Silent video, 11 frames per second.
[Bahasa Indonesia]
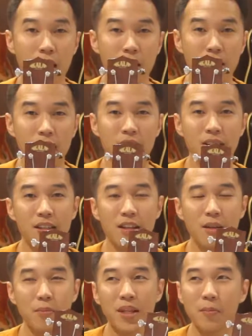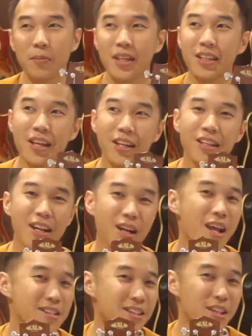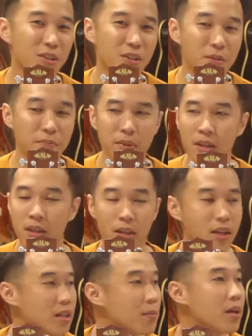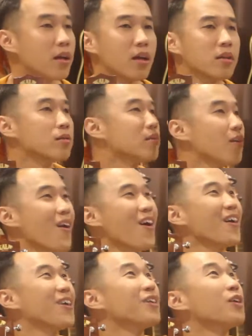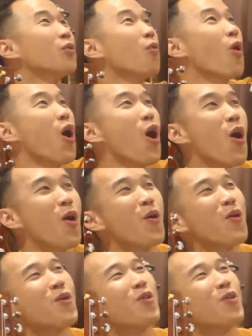yang uh, mirip gitar-gitar klasik gitu loh. Kayak gimana ya? Wah oh, ini, wow!